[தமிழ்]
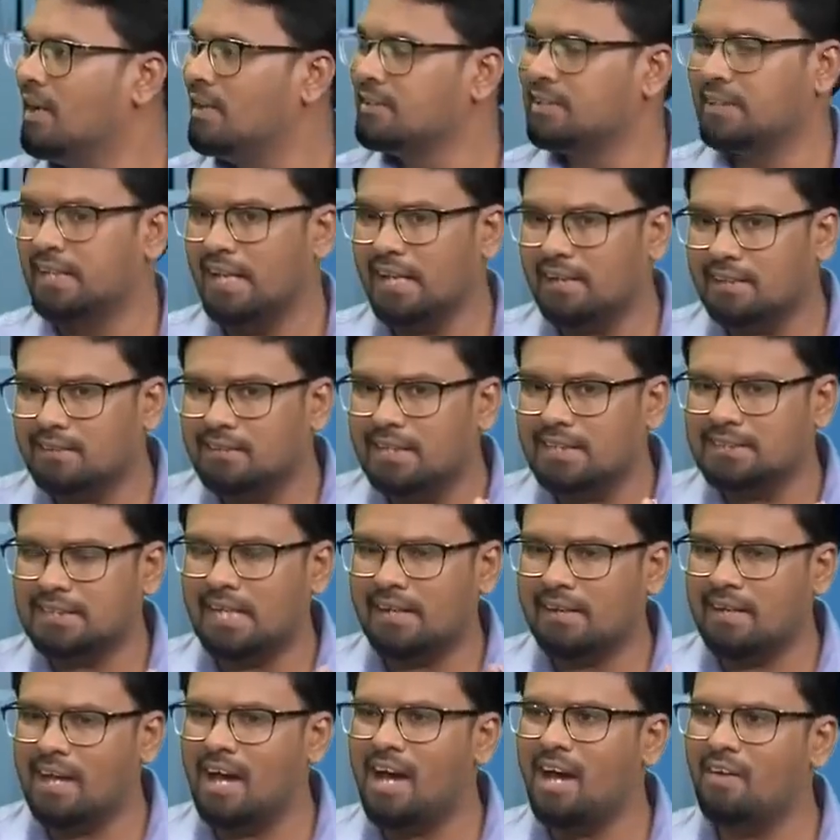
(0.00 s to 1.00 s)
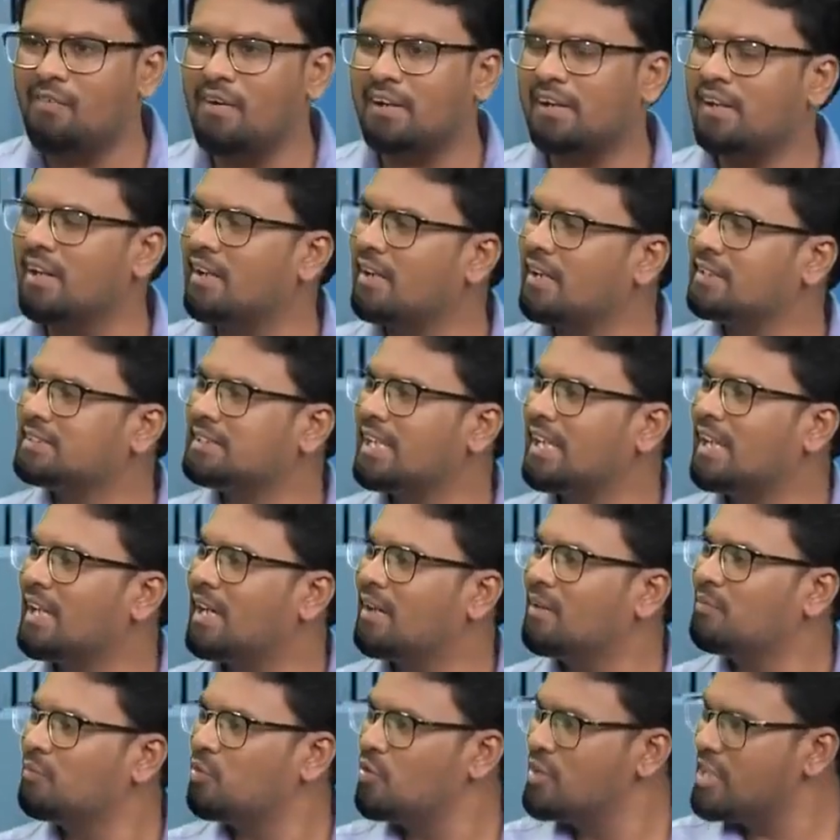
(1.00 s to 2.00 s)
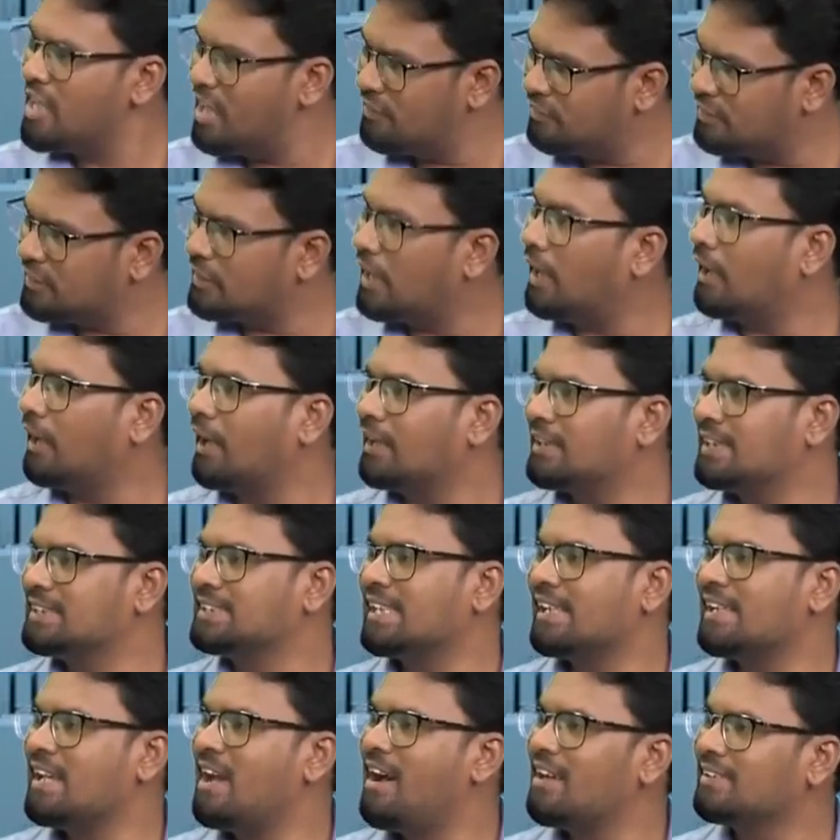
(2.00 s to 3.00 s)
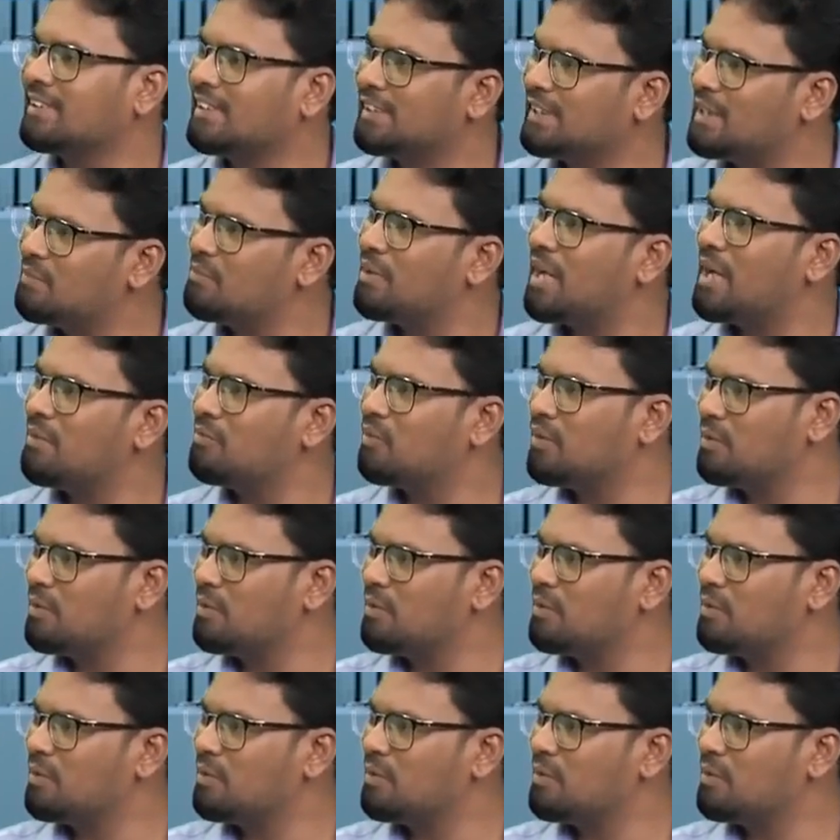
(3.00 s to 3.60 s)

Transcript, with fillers: இந்த நேரத்தை சரியாக வரையறை செய்ய முடியாவிட்டால் அதை சரியாக திட்டமிட